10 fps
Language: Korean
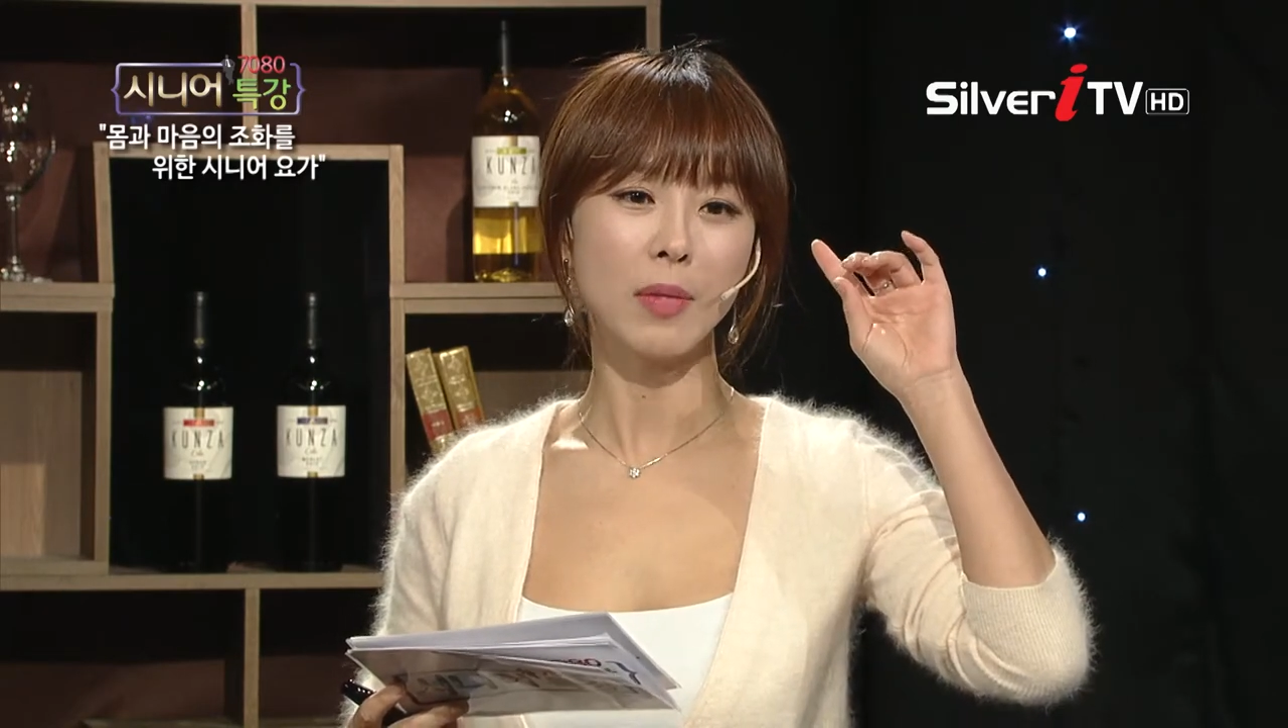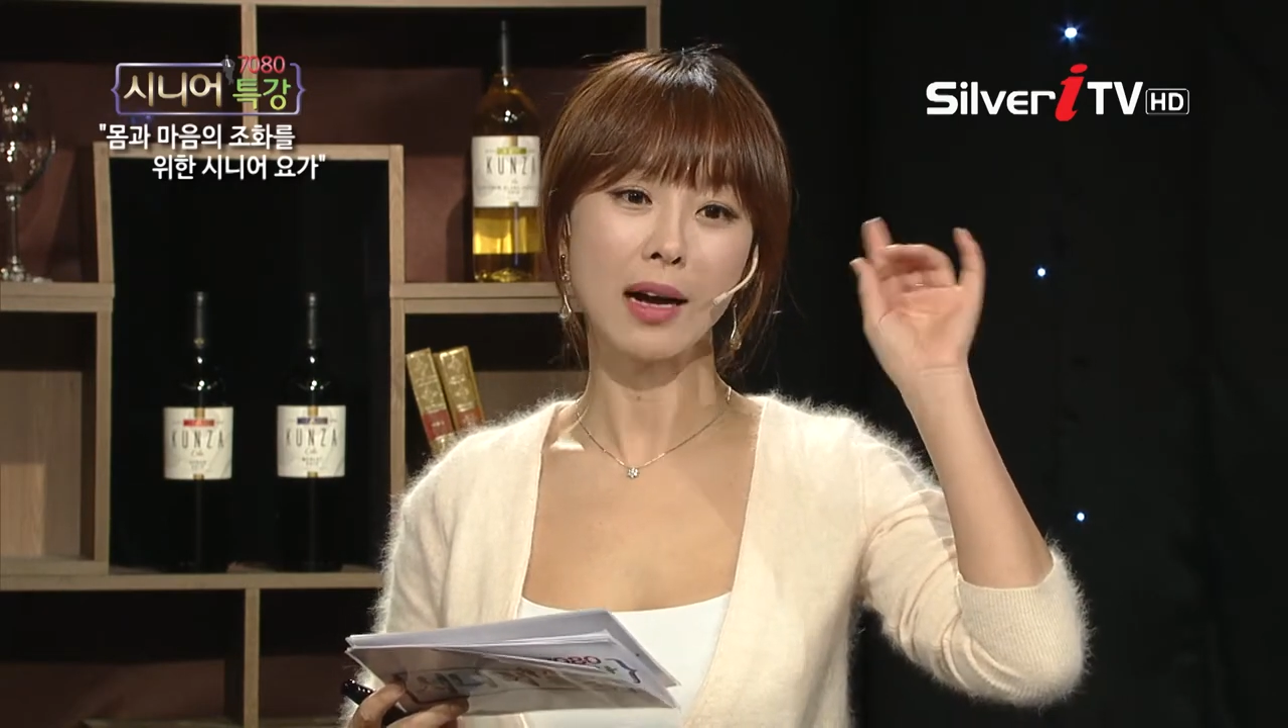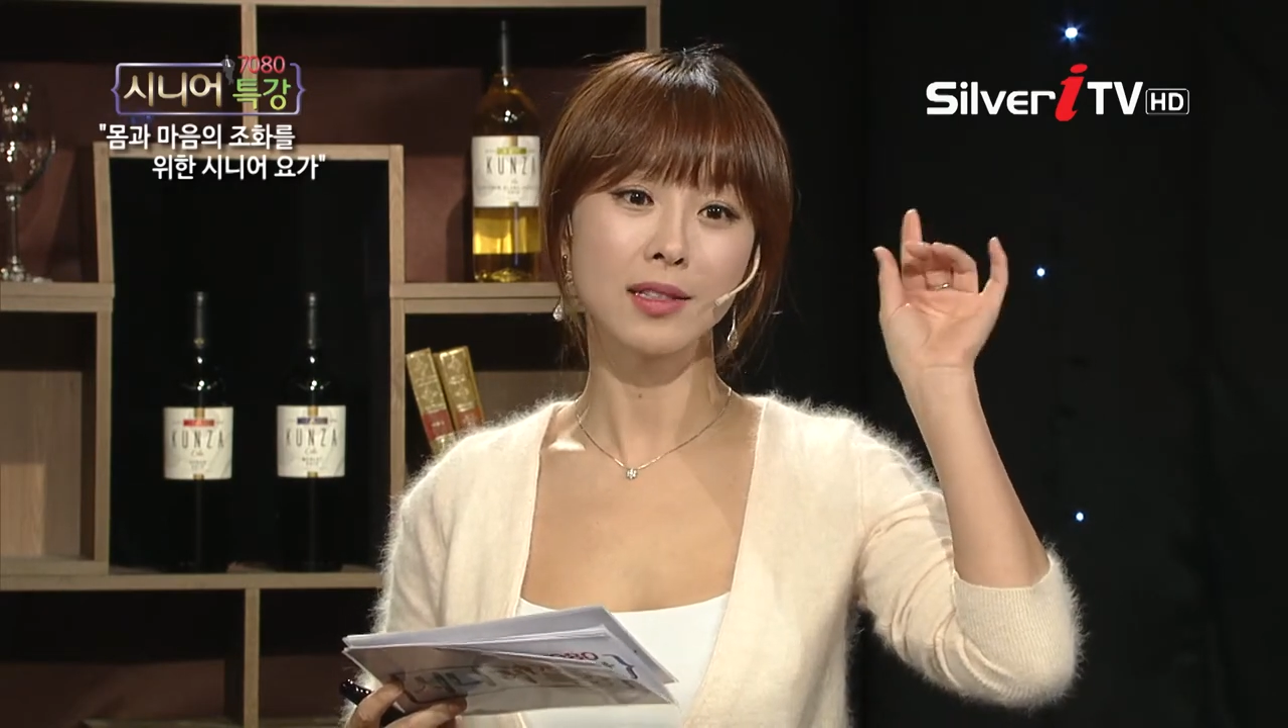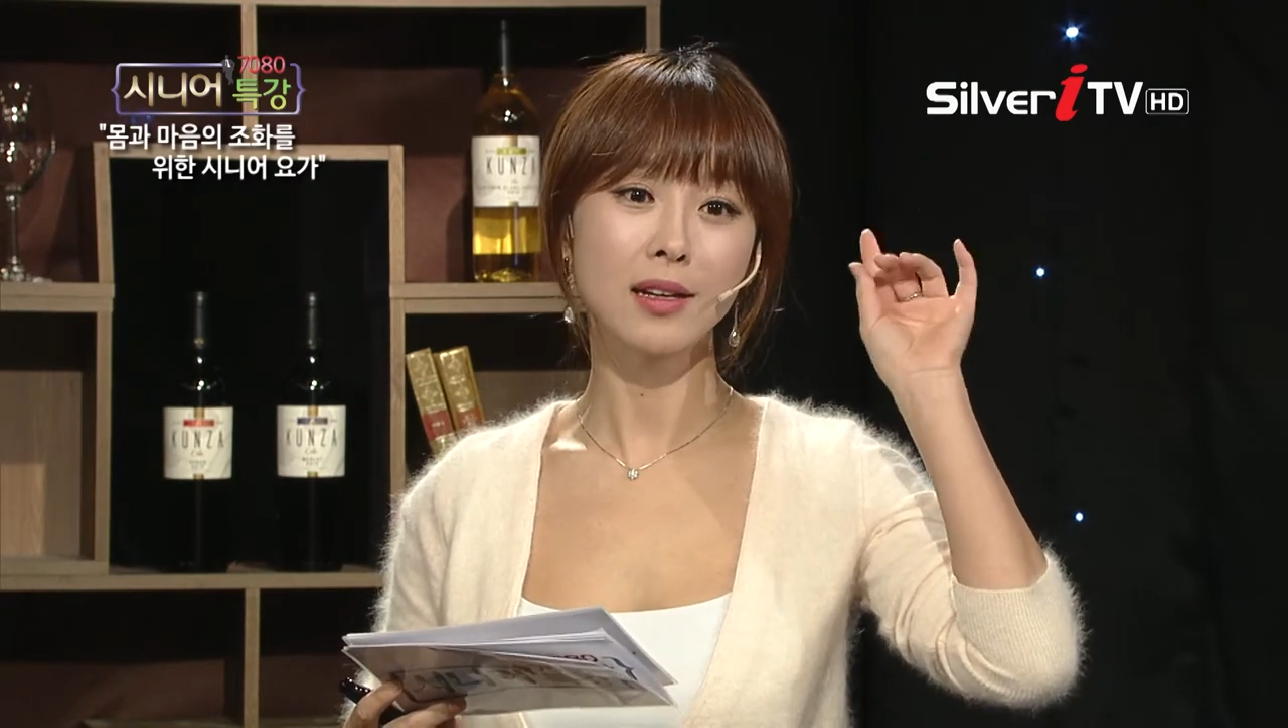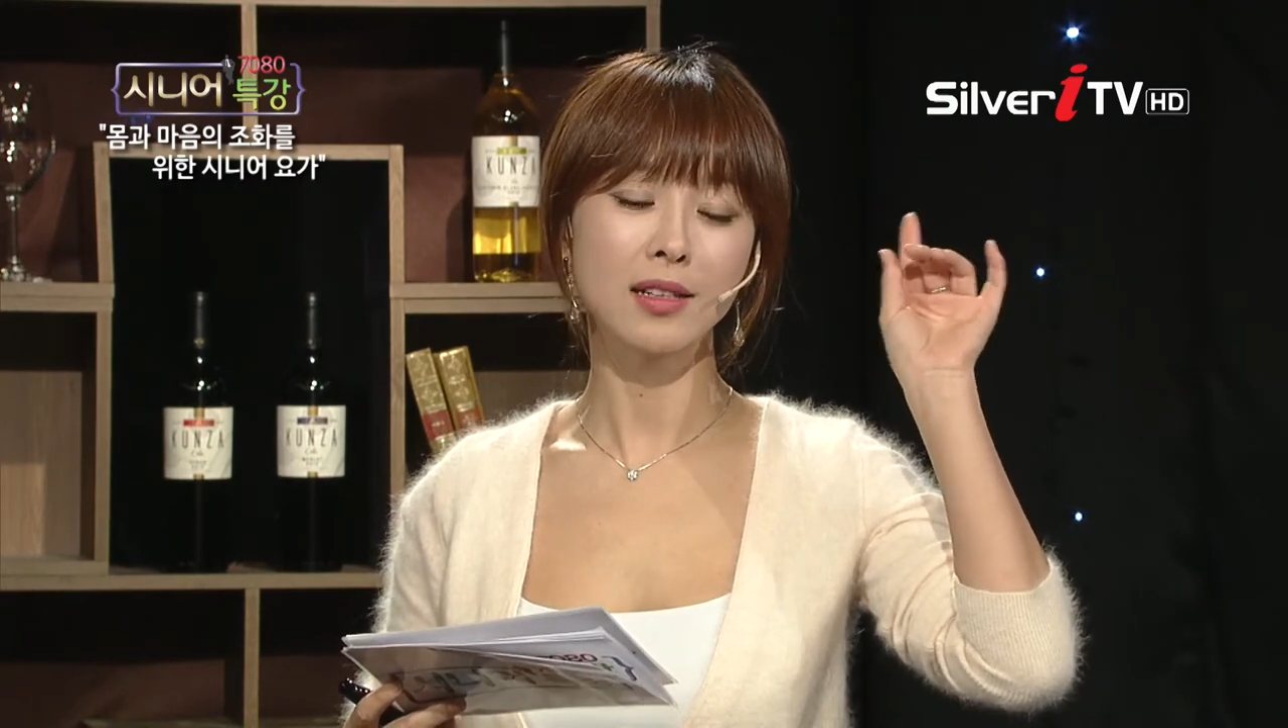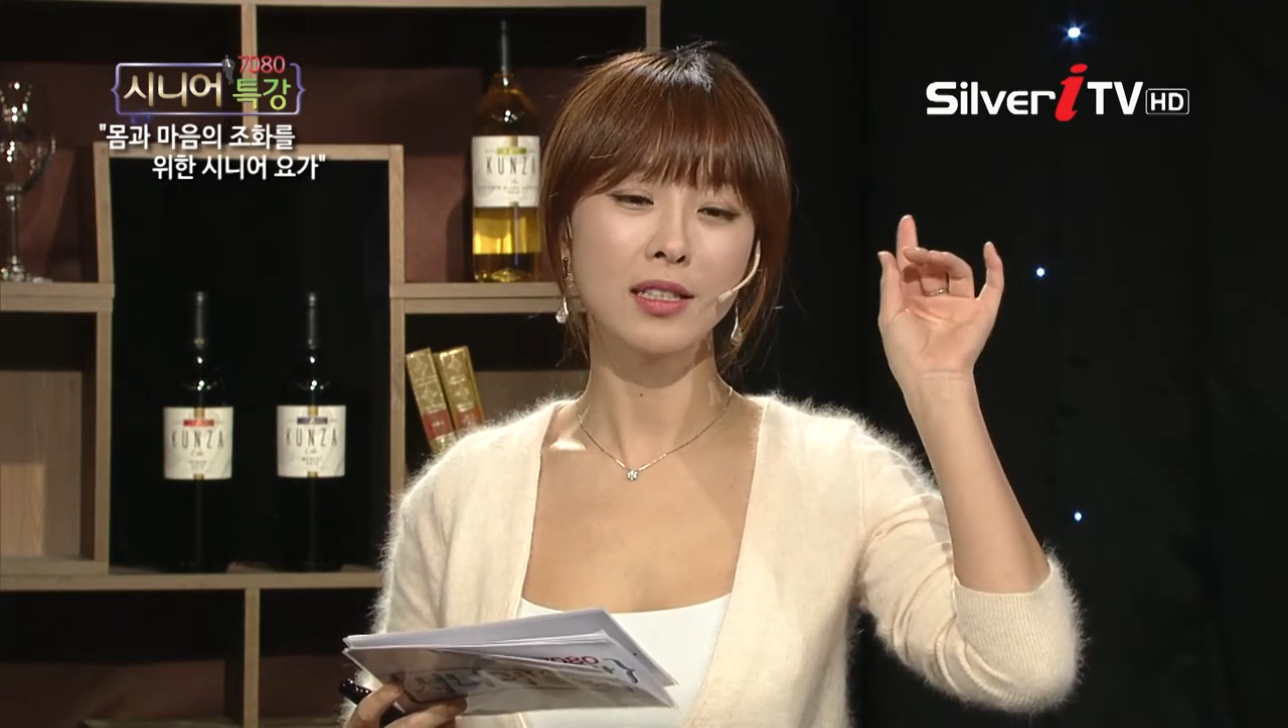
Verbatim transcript: 망상을